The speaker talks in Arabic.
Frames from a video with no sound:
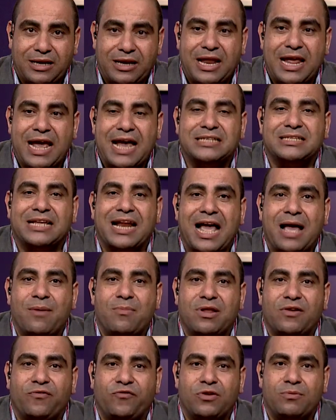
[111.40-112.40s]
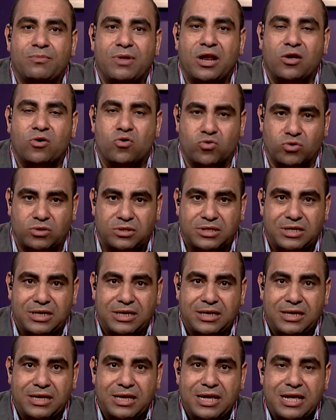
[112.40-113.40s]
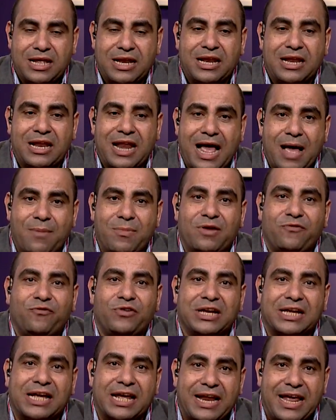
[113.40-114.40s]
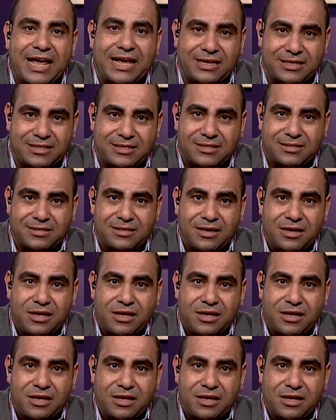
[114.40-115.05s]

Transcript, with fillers: لهذا العمل في الملكوت للعمل في الكنائس